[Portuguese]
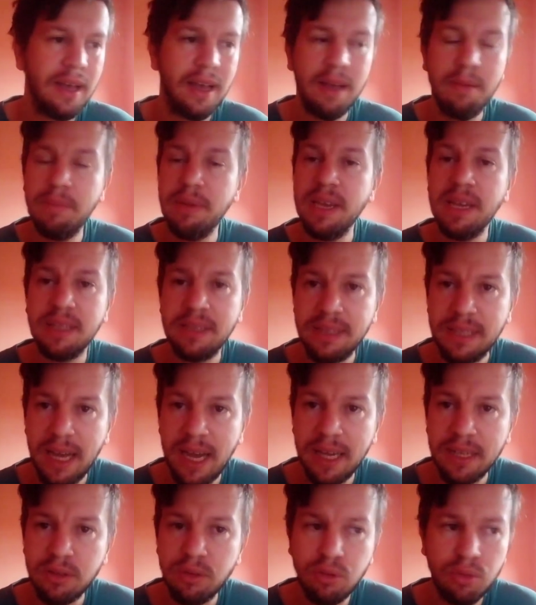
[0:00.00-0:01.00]

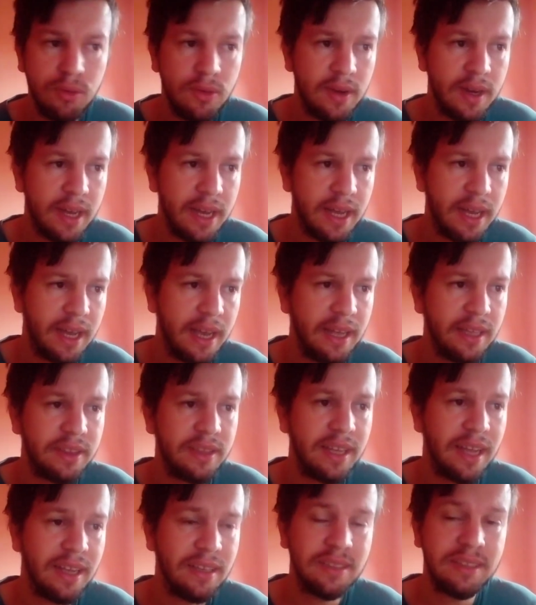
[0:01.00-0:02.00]
ambientado
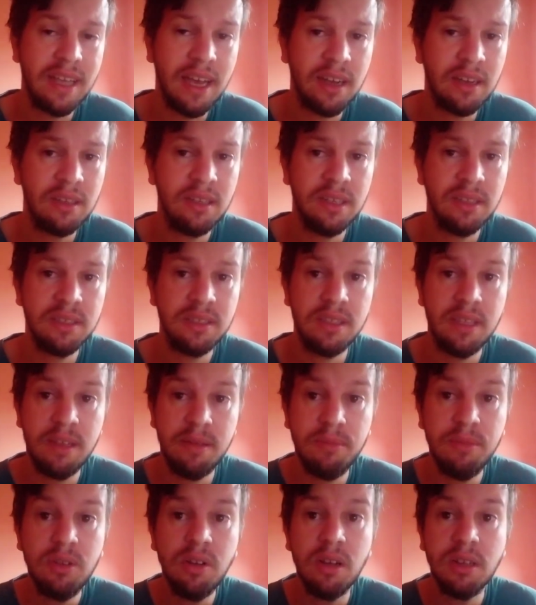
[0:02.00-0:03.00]
entre as décadas de
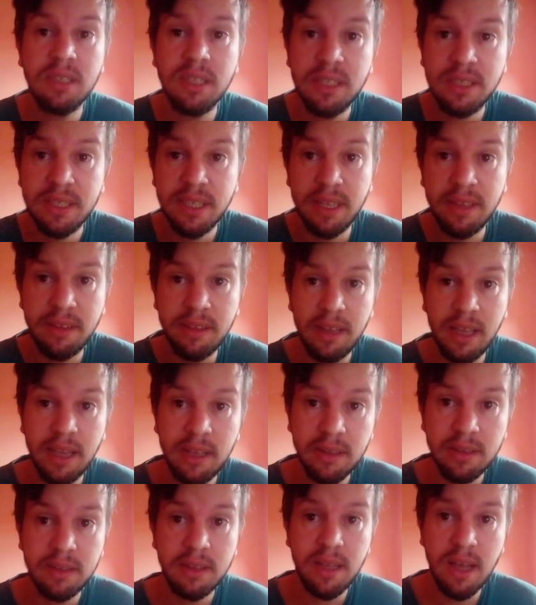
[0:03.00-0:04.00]

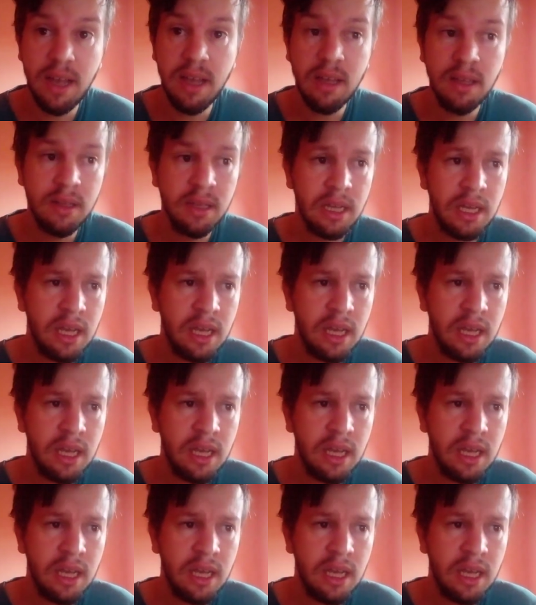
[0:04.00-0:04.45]
1970